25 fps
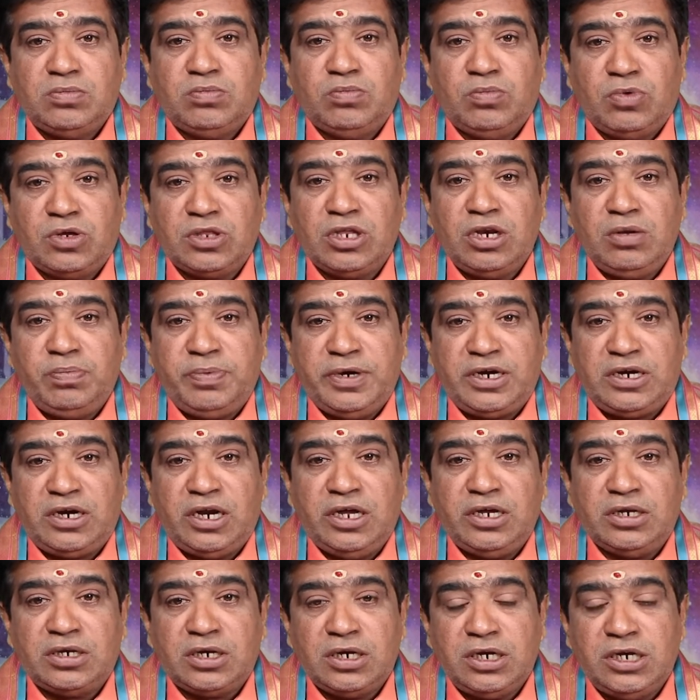
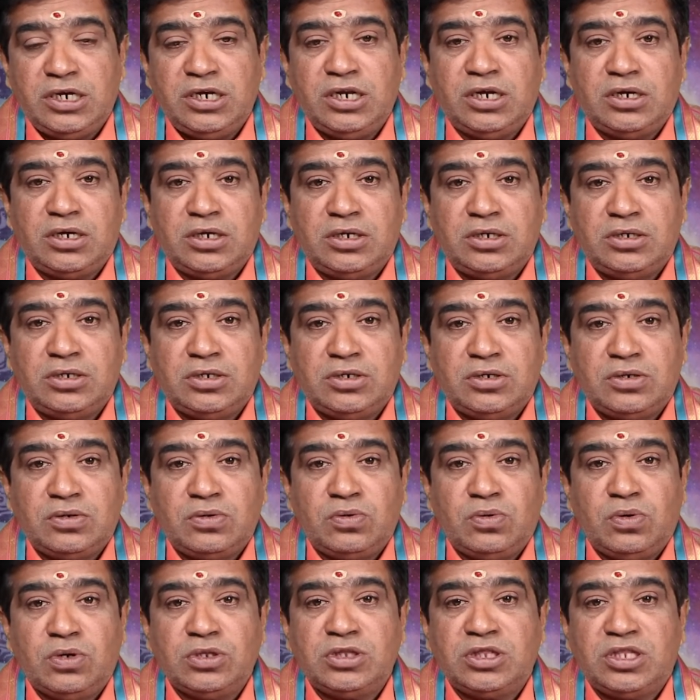మొదలుపెట్టలైనా
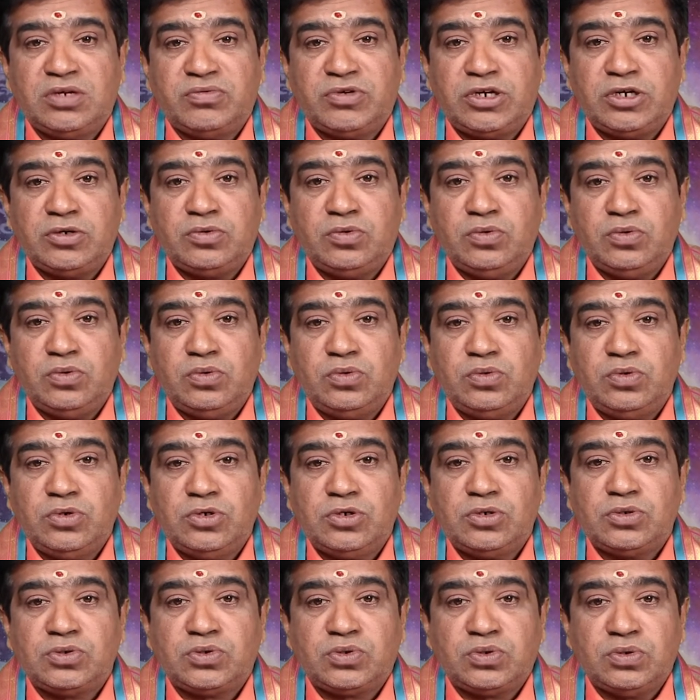కొంతవరకు
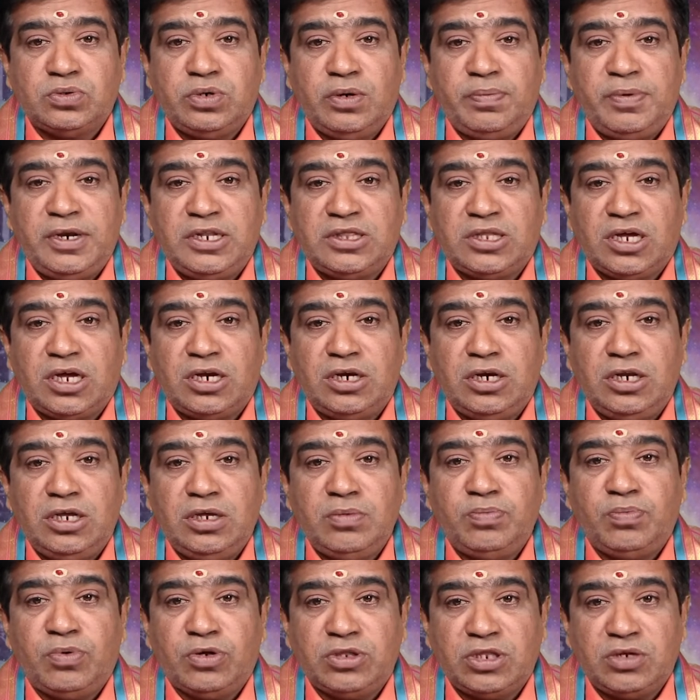శుభ ఫలితాన్ని
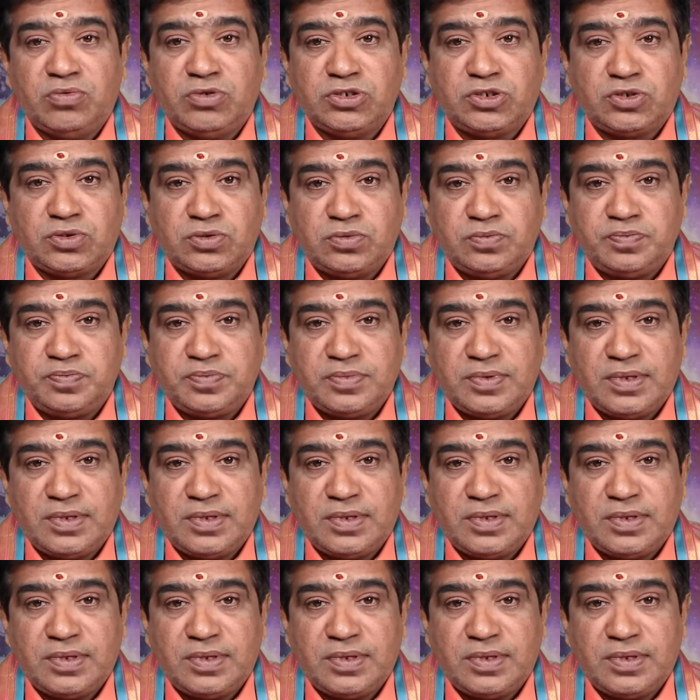పొందవచ్చును